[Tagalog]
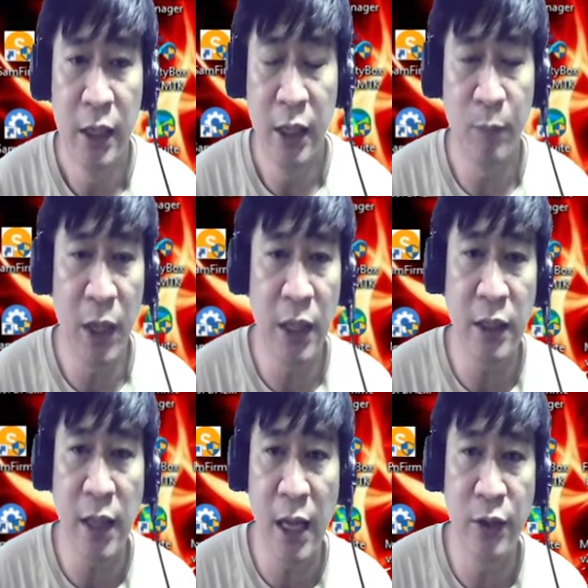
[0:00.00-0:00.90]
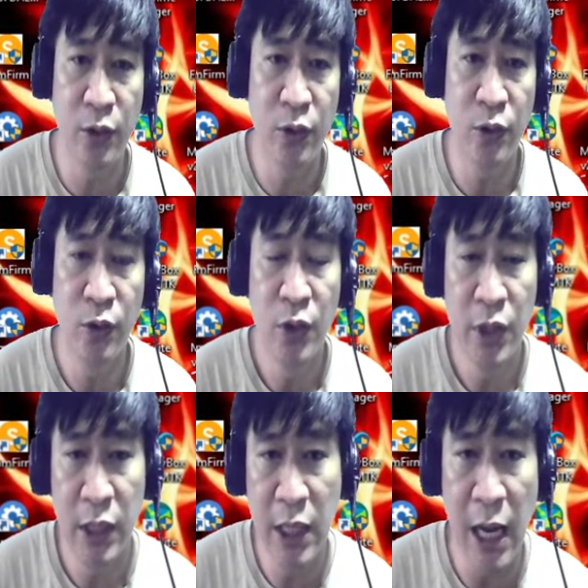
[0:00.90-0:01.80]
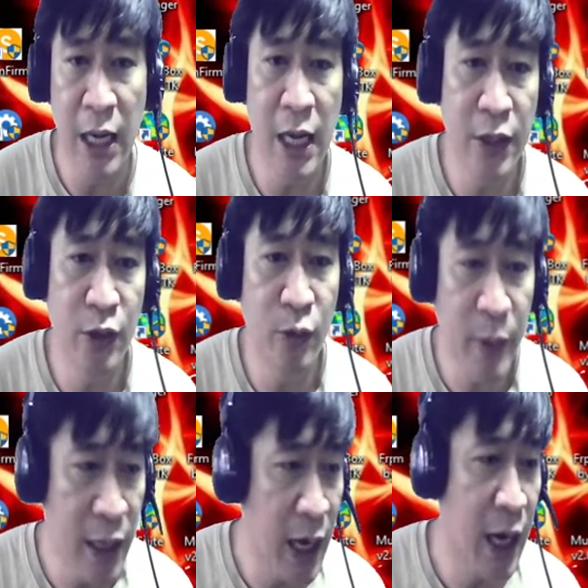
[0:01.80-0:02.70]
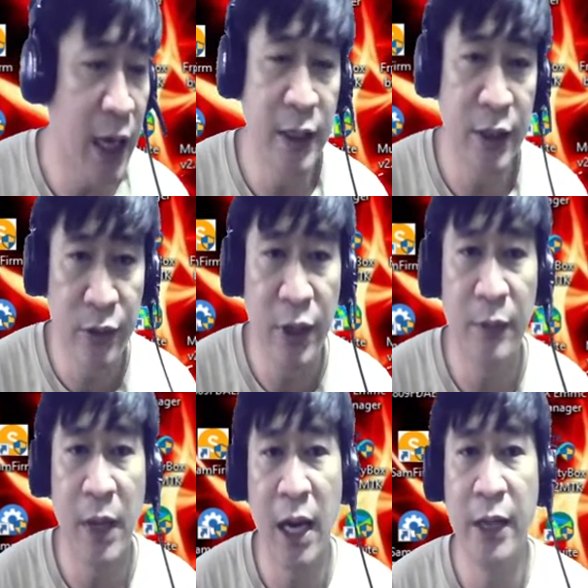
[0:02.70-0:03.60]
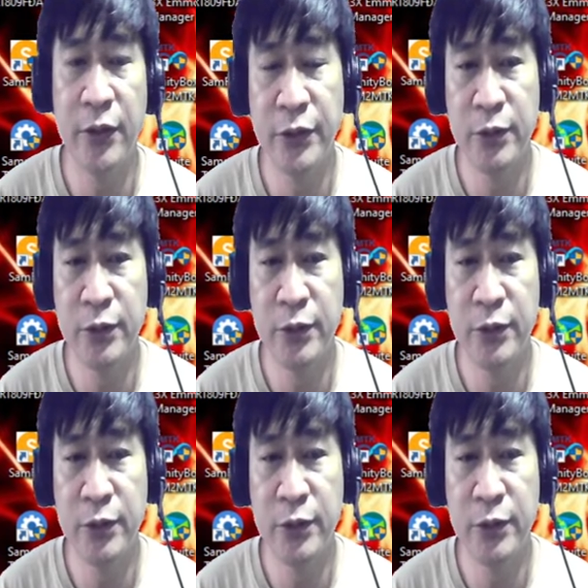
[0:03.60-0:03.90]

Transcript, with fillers: Ipakita nyo, igalang nyo, padaanin nyo ng maayos.